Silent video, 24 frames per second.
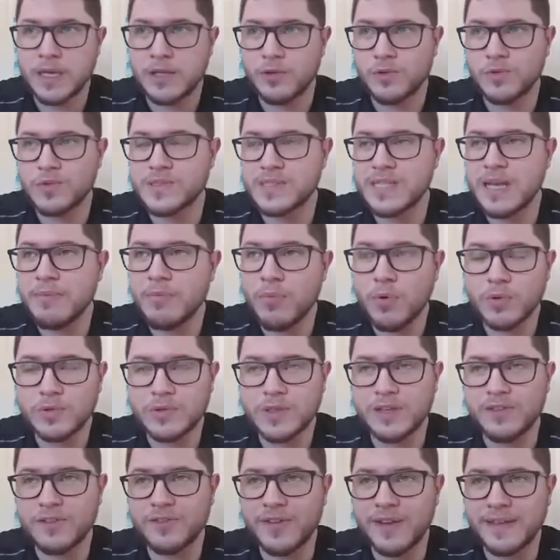Donc ça
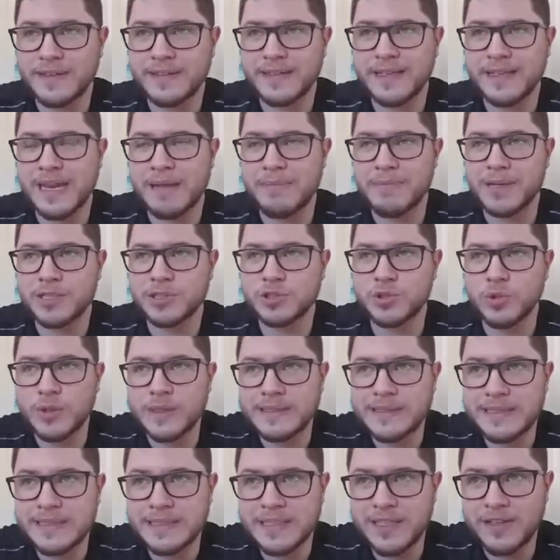montre en fait que la
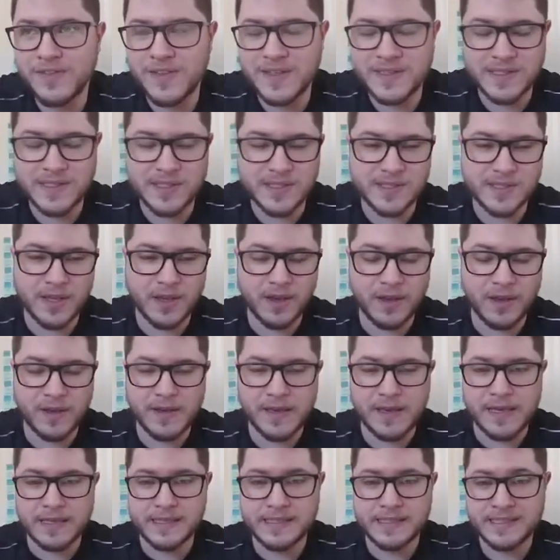majorité d'investisseurs
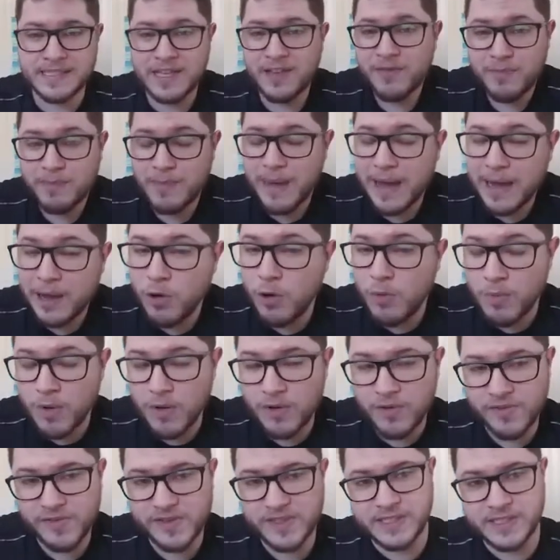savent pas comment
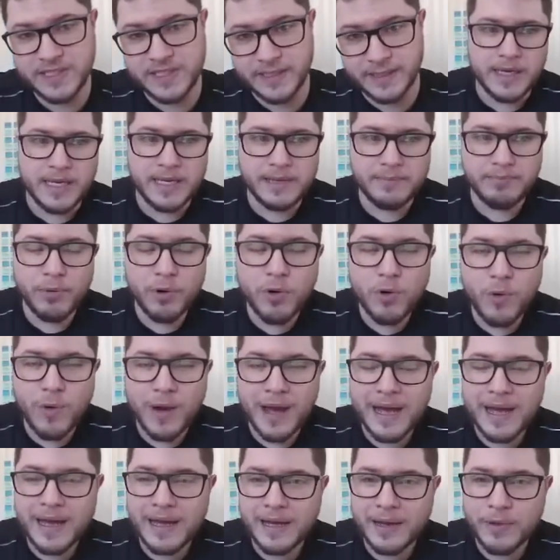investir. Et
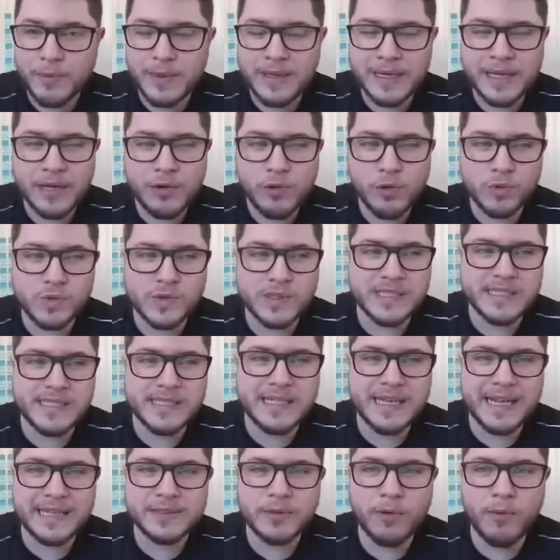pourquoi William Gonz dit
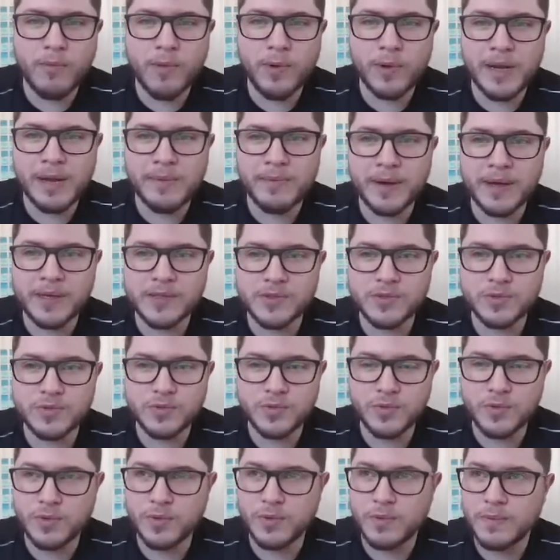l'être moins il est
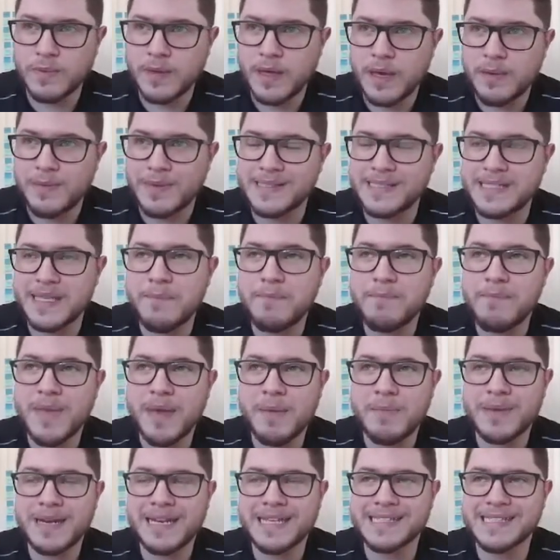présomptueux parce que
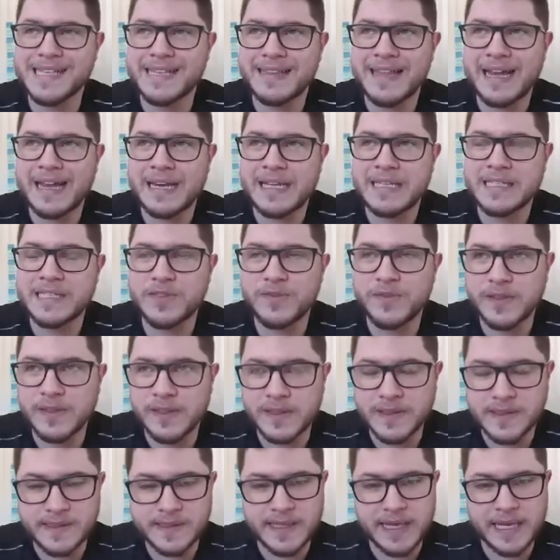même les analystes
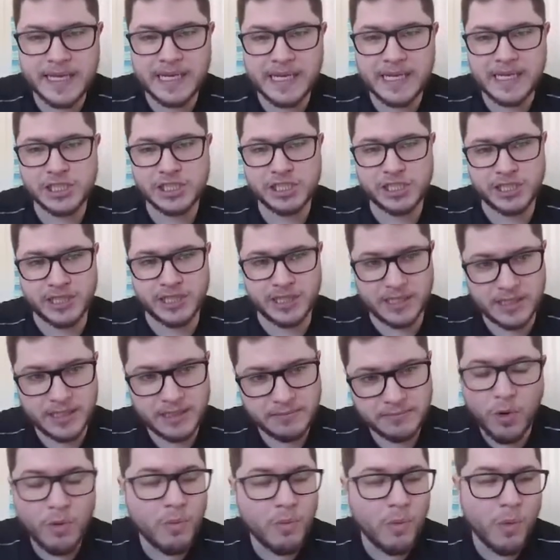financiers et les gérants,
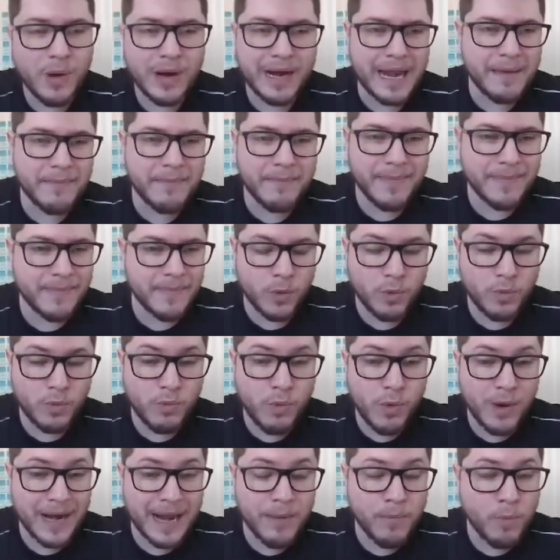au moins la, au
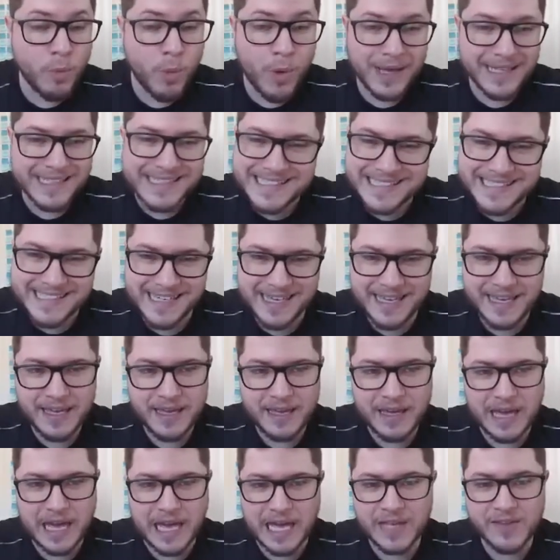moins la moitié,
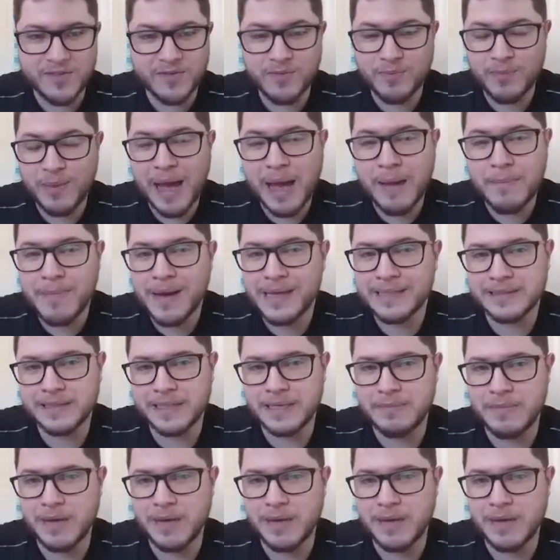n'arrivent pas à battre les